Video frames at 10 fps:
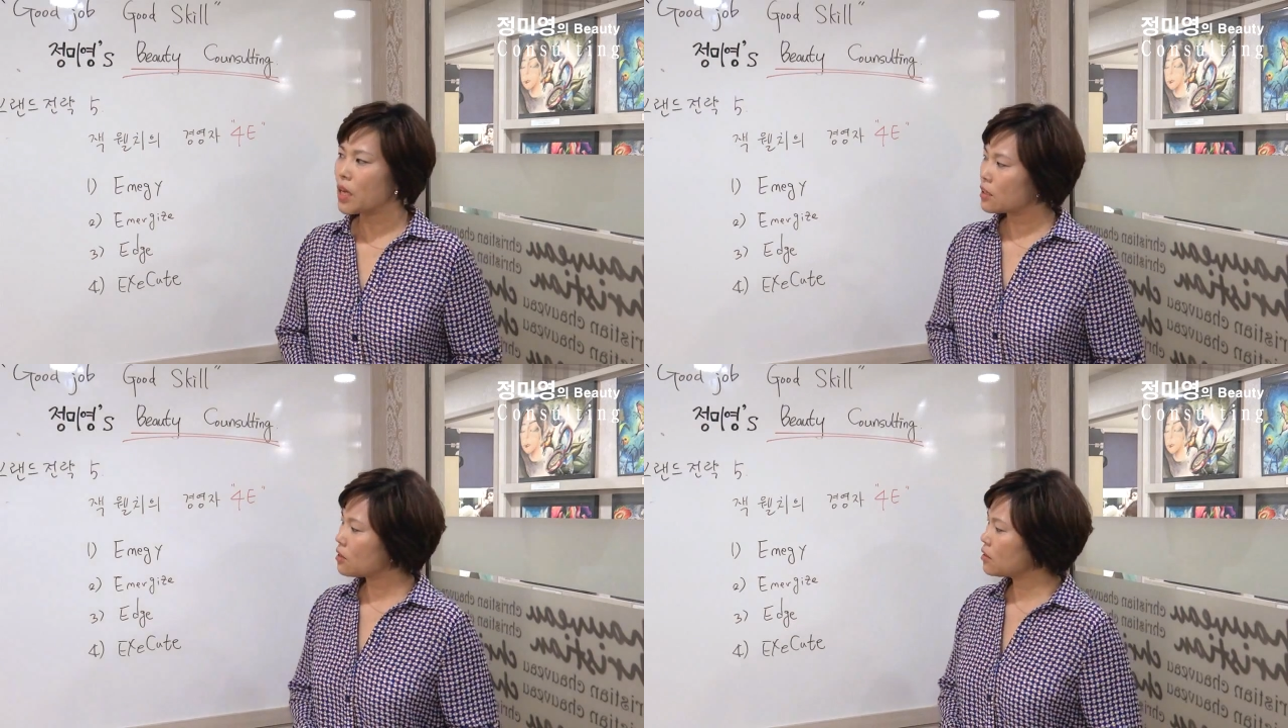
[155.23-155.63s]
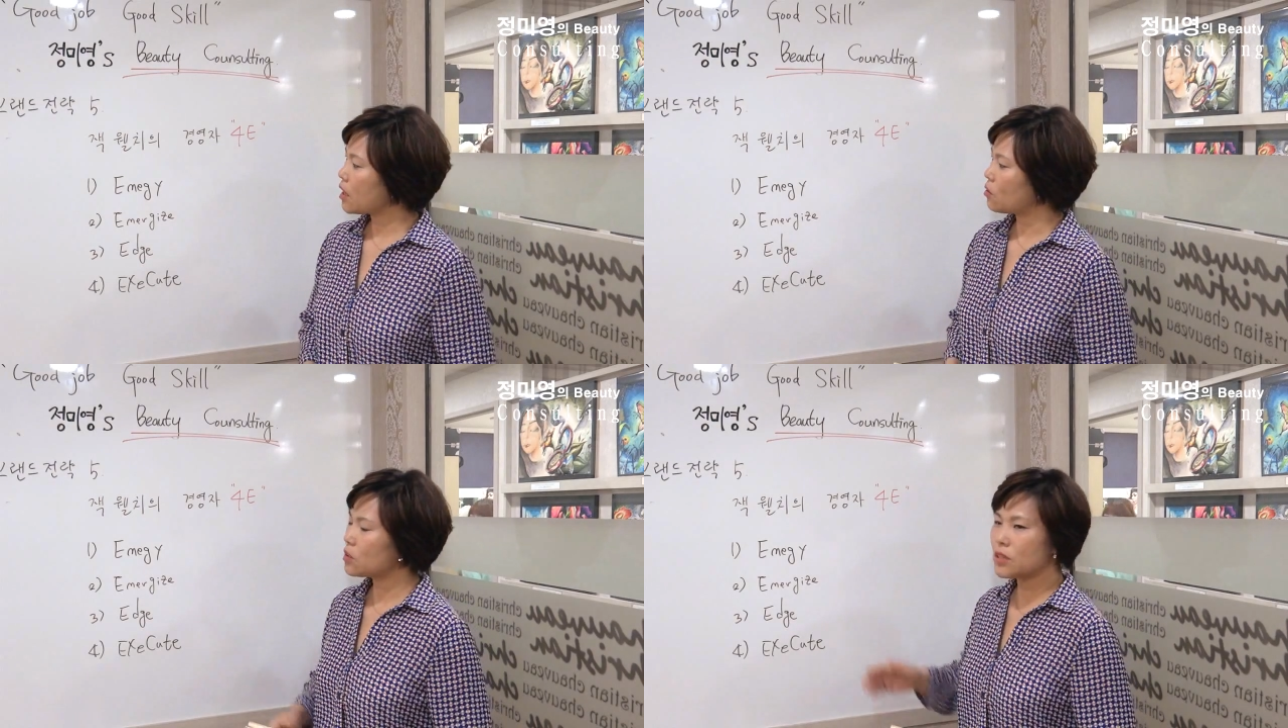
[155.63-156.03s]
그런데
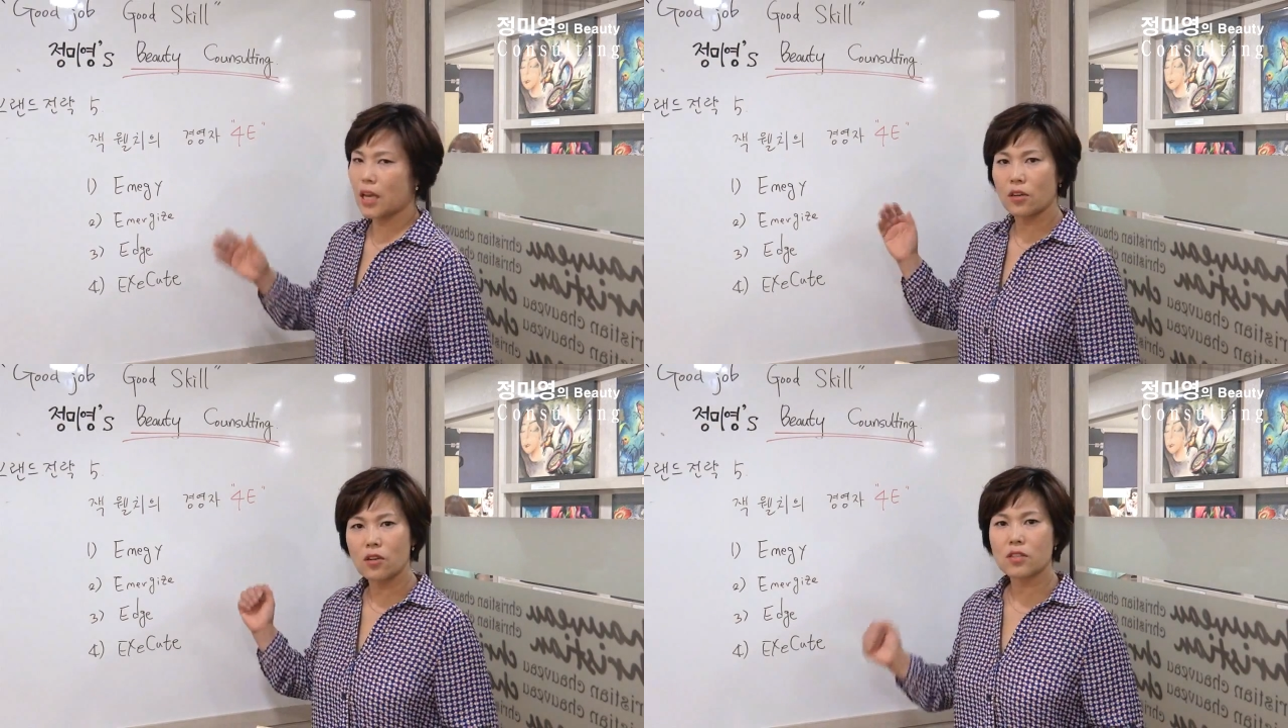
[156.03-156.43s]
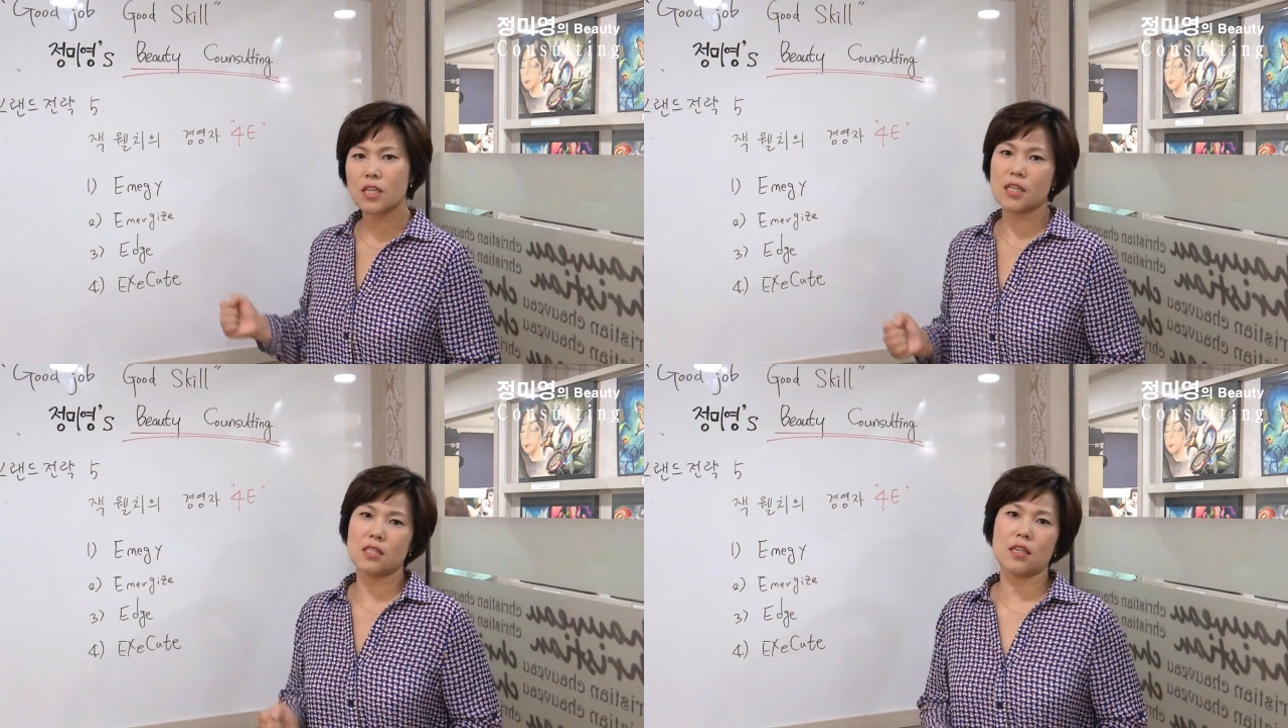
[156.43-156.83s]
어떤
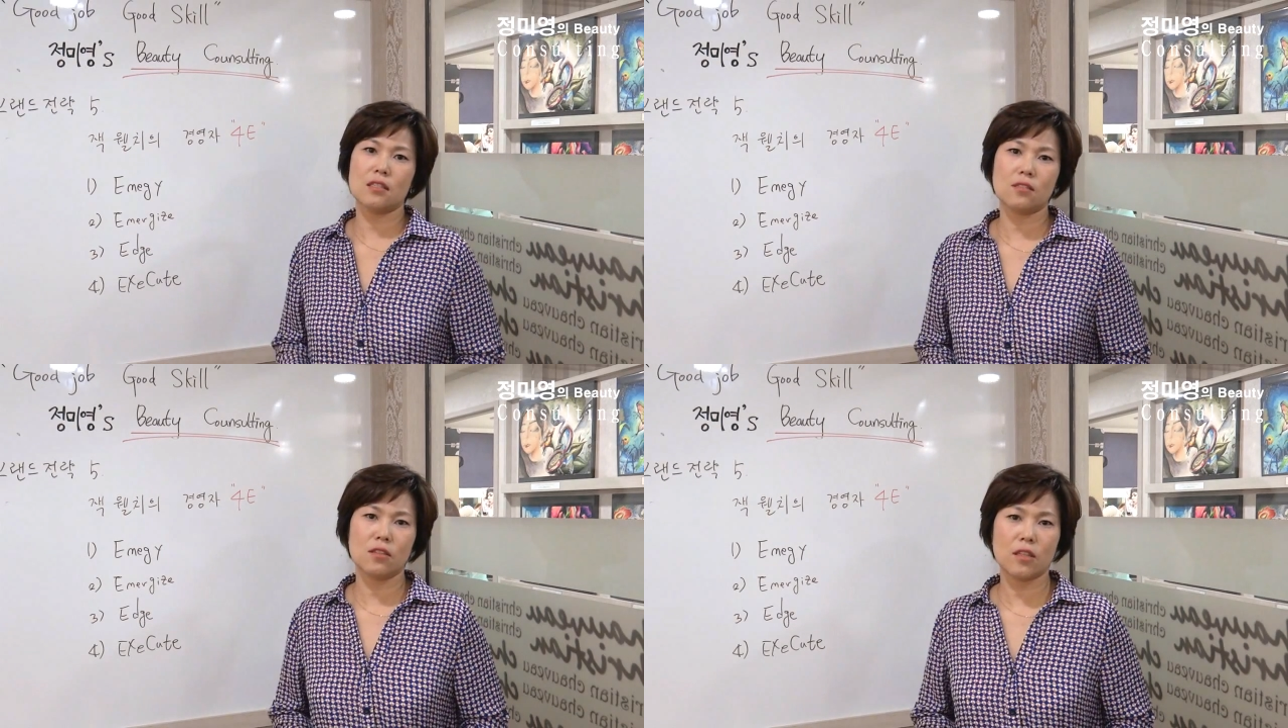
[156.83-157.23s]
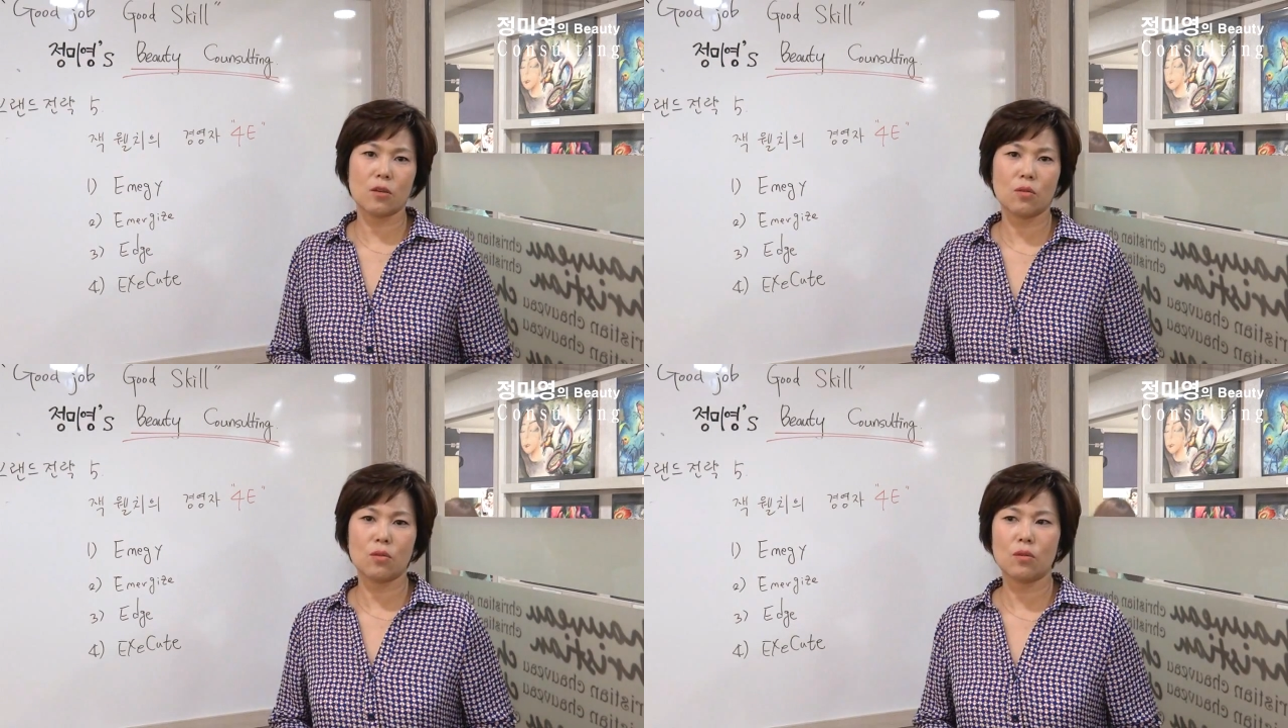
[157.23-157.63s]
에너자이즈가 있어야
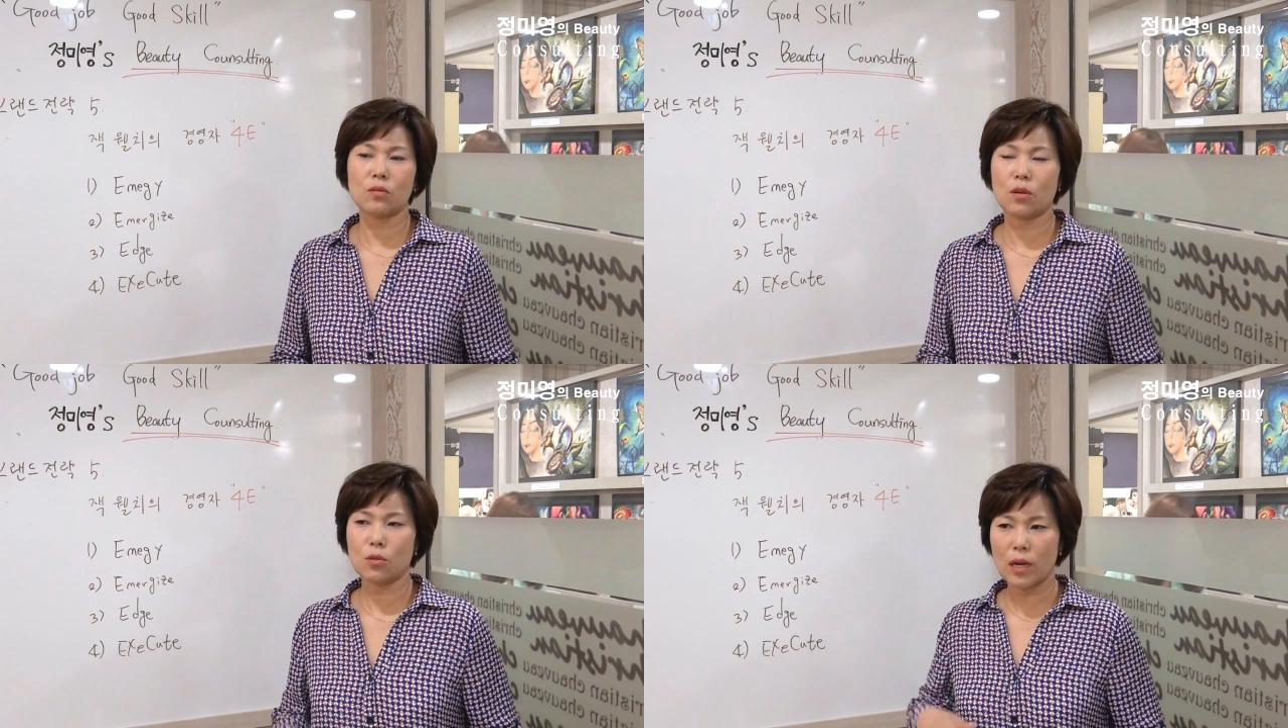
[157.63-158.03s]
되고 어,